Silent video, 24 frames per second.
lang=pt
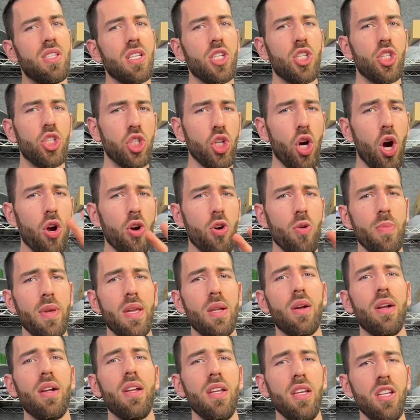Você joga o
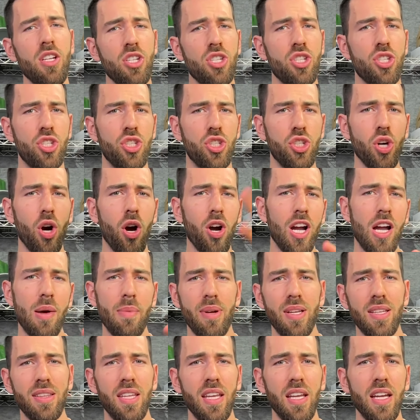milho ali, joga a
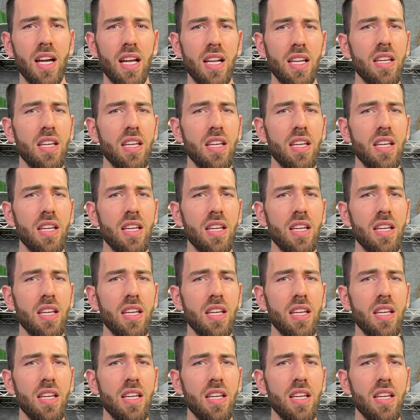manteiga